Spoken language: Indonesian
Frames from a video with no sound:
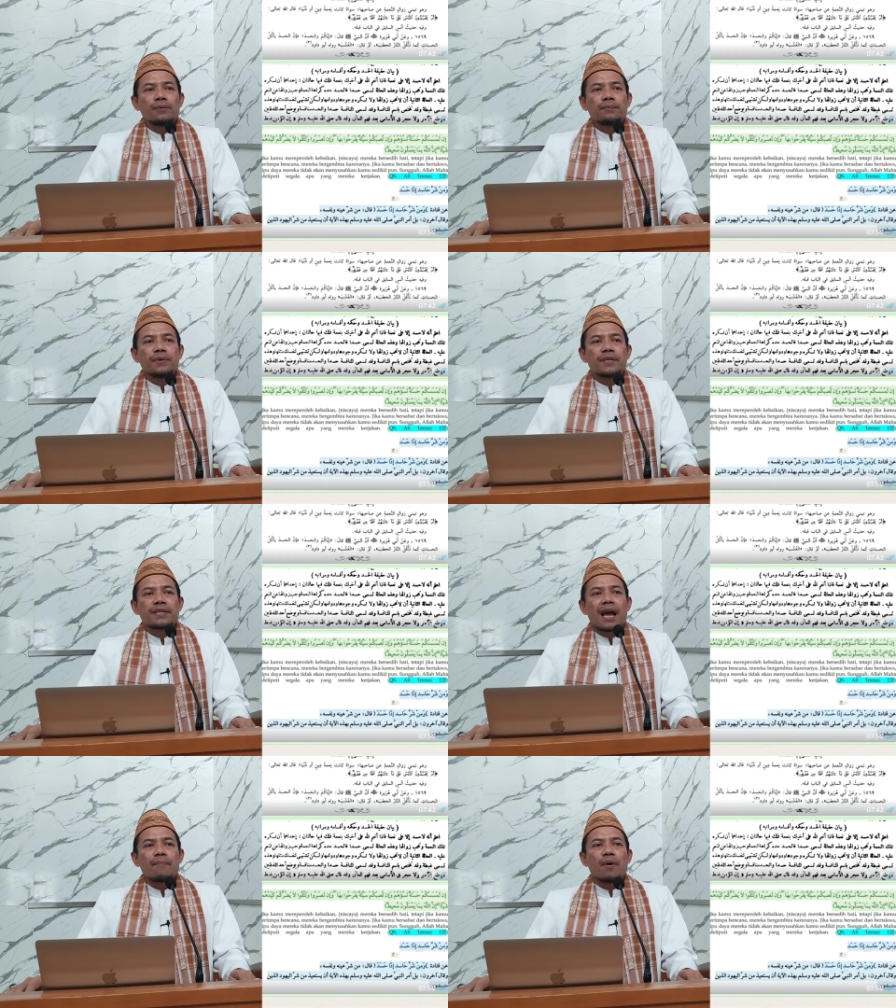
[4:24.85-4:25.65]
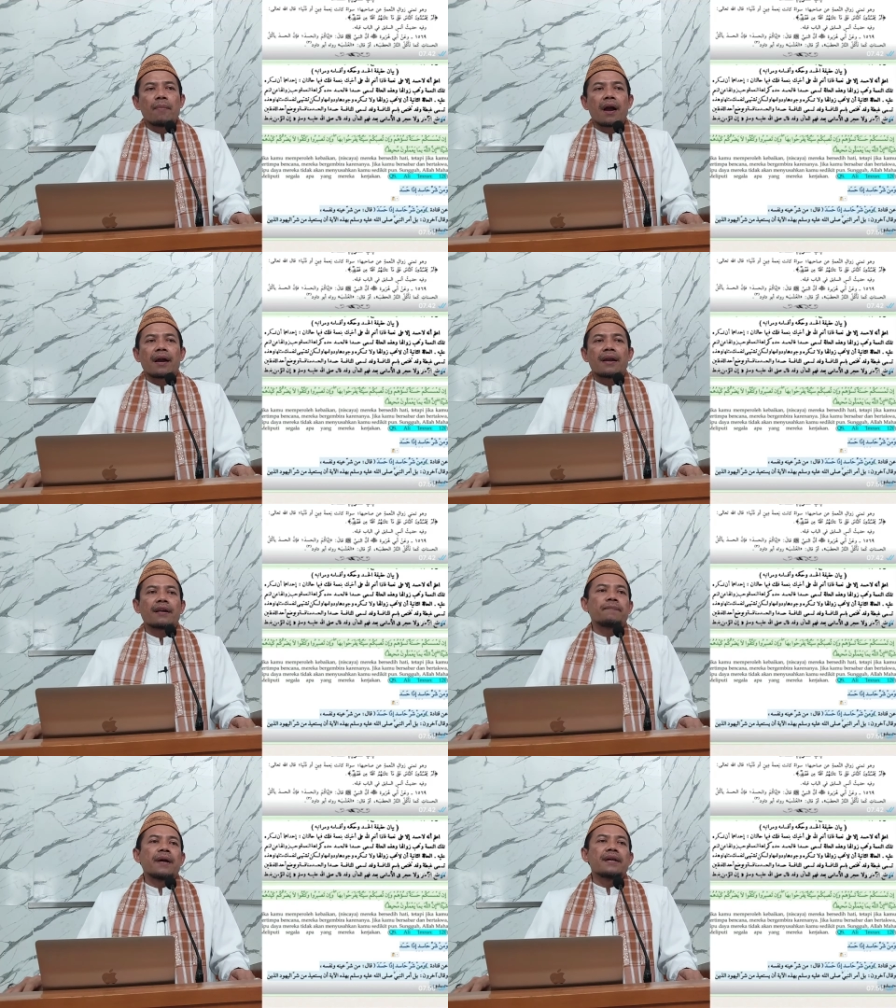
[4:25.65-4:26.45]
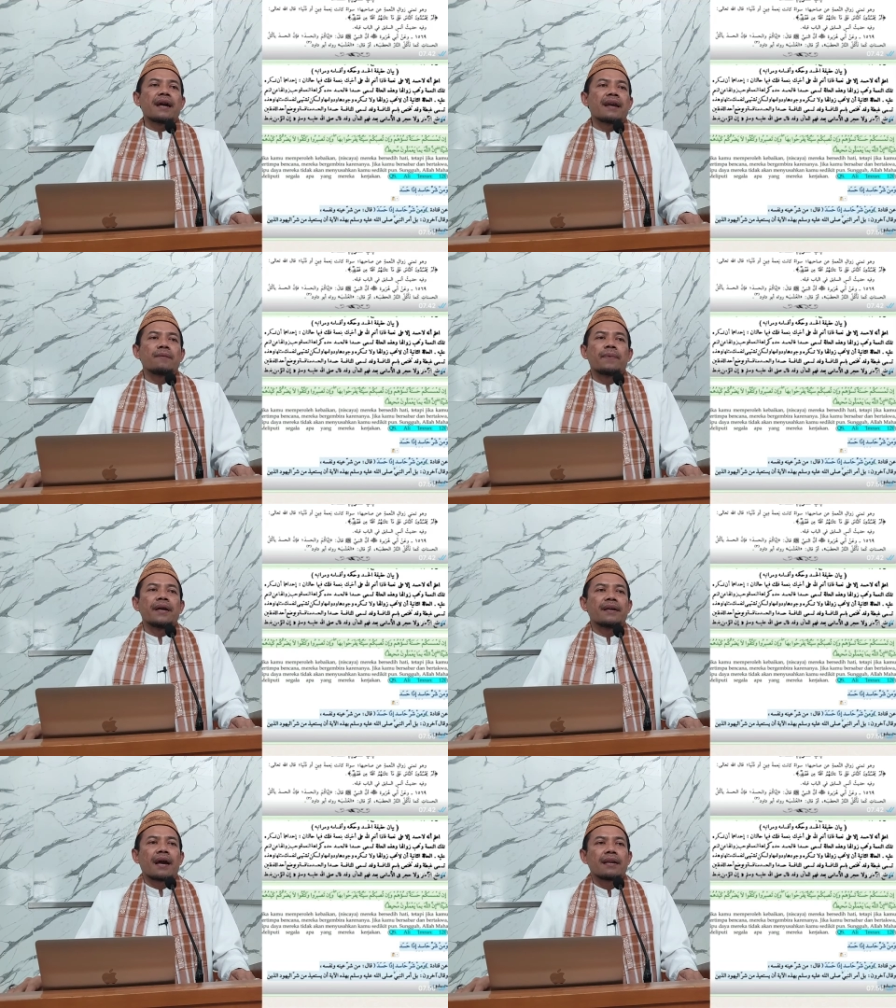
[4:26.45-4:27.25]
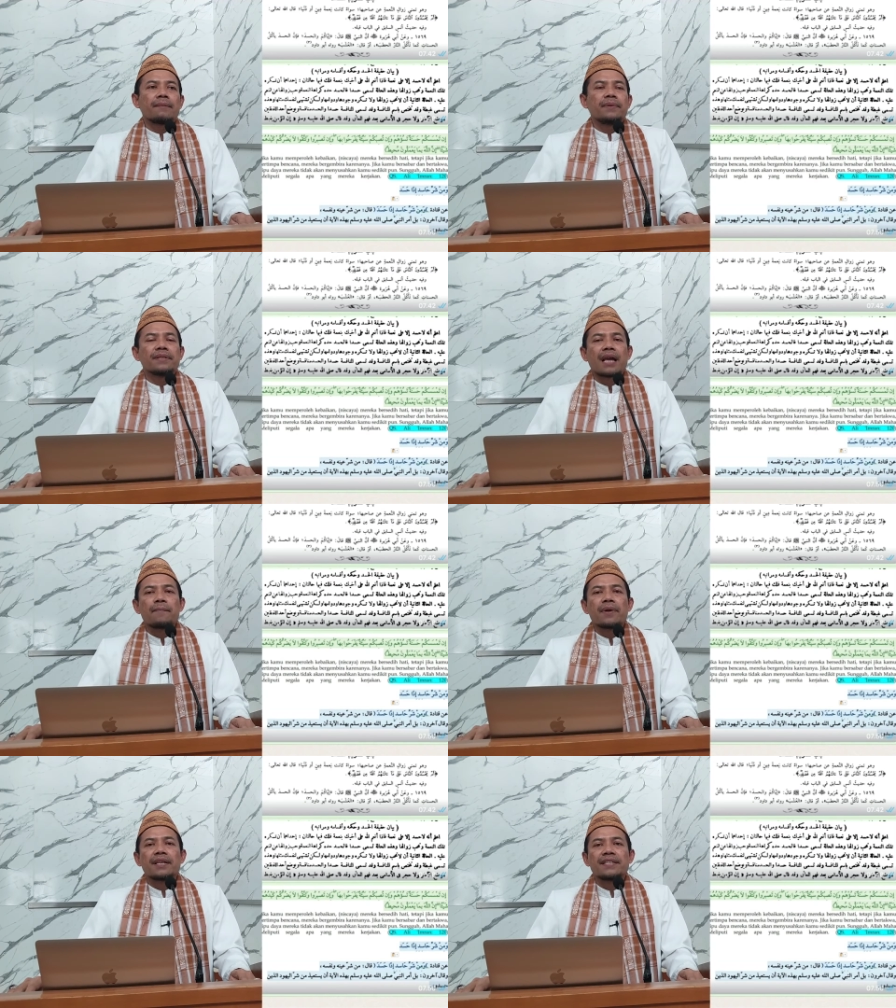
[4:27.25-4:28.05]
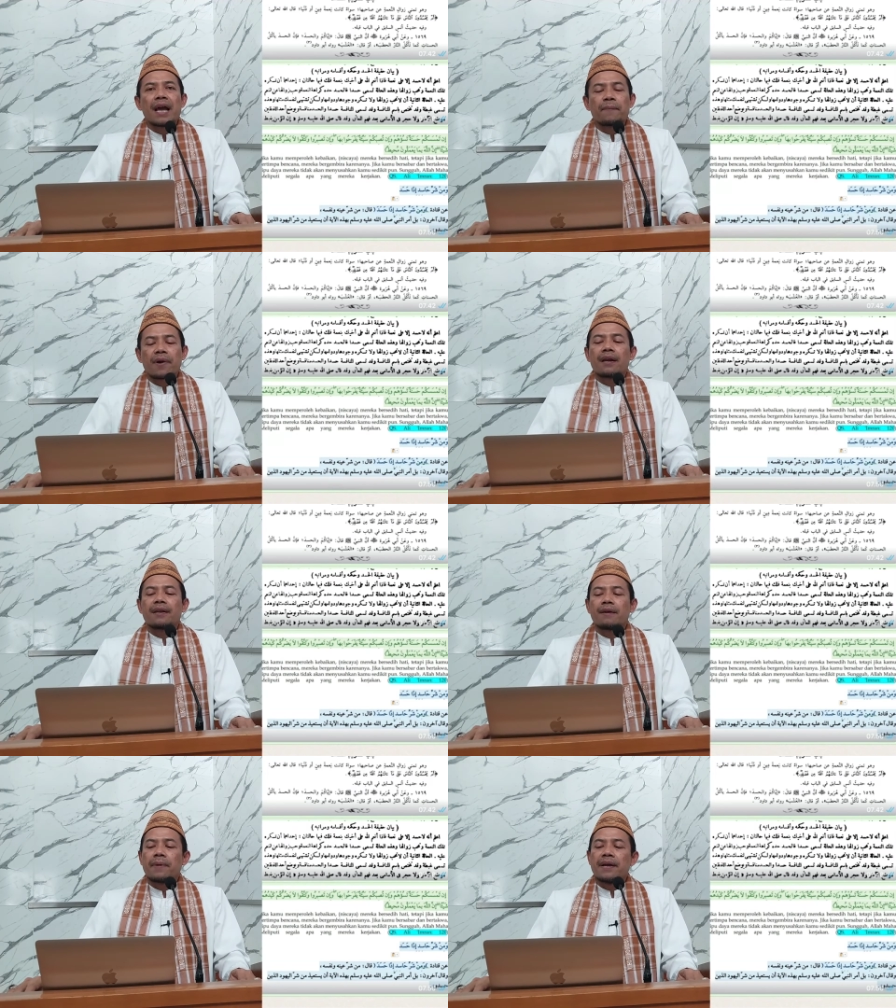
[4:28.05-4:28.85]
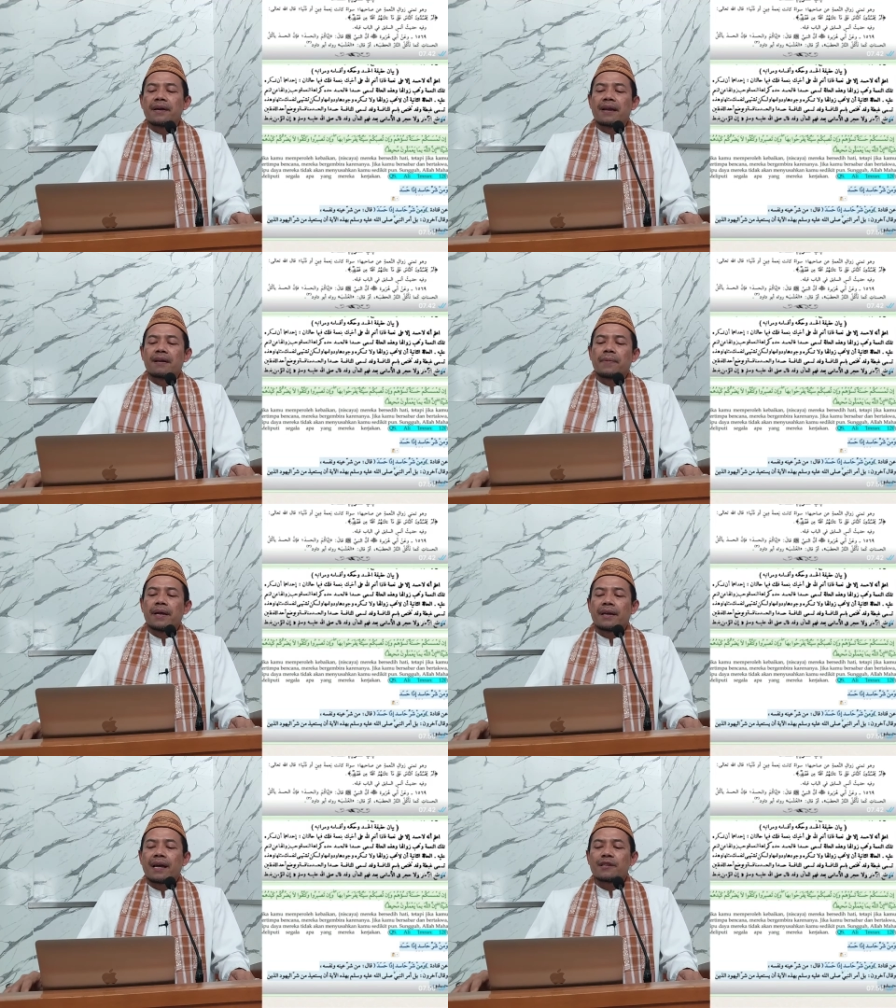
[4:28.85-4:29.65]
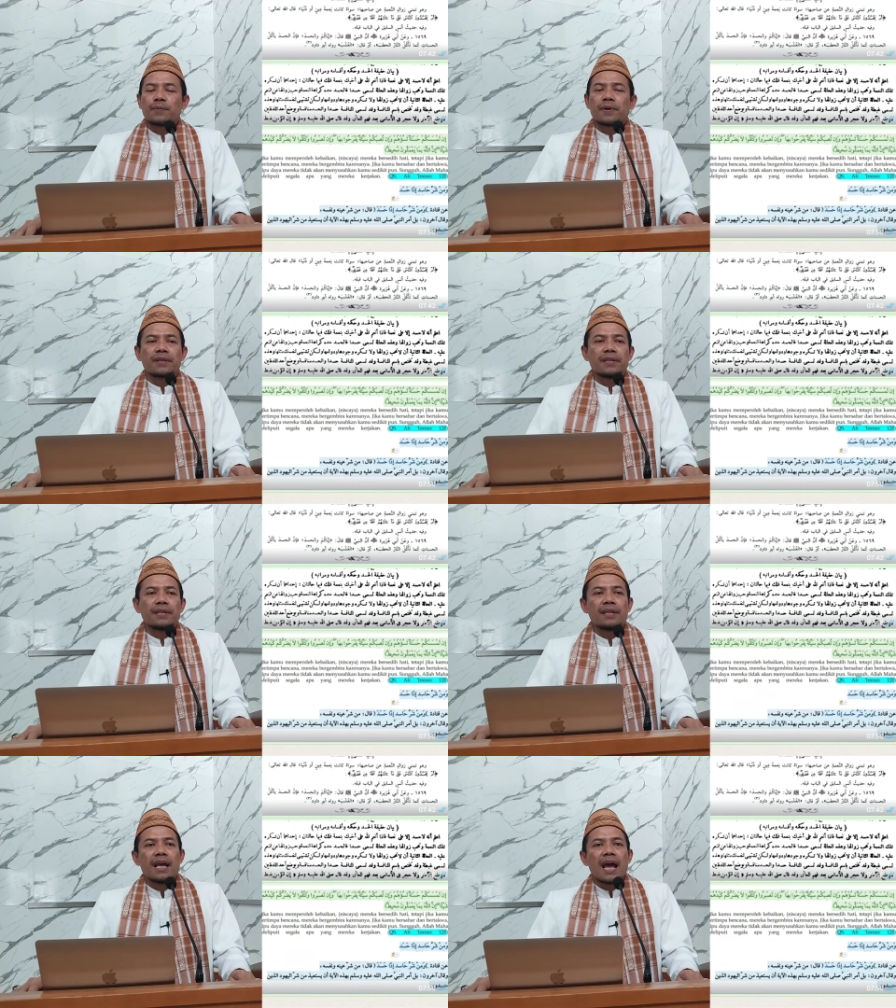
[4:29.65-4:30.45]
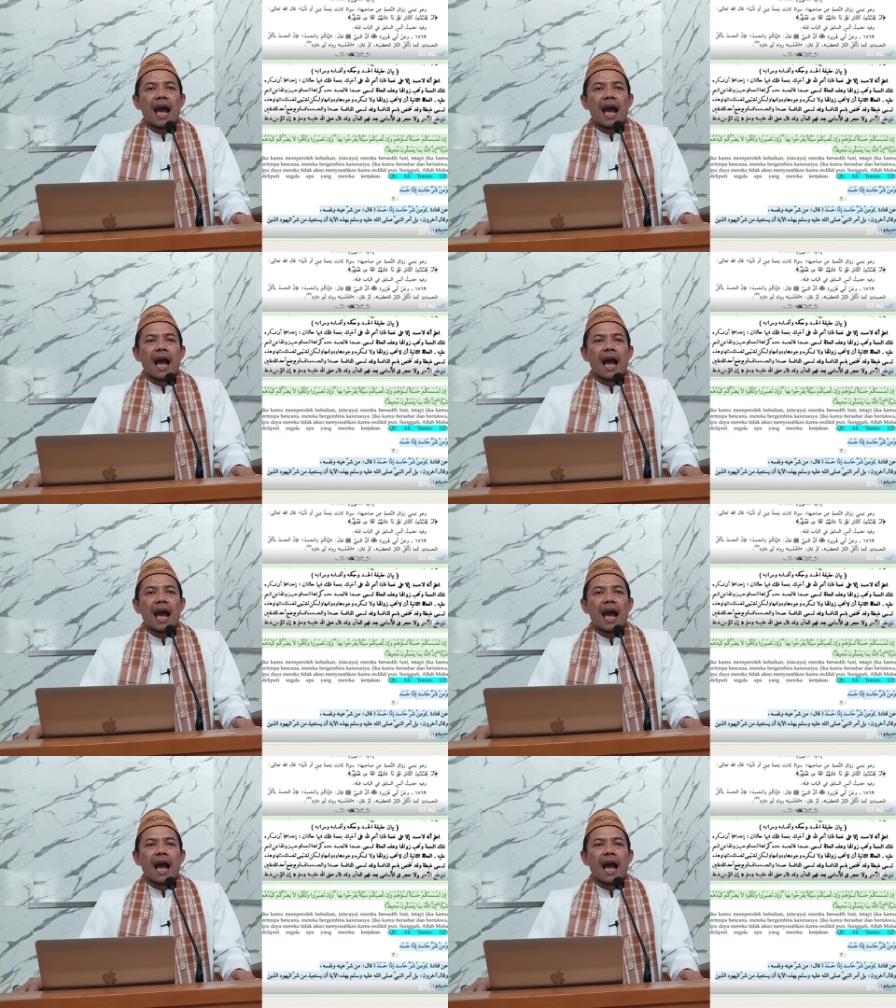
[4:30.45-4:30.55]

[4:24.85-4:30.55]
bisa memakan kebaikan-kebaikan, bisa melenyapkan kebaikan-kebaikan seperti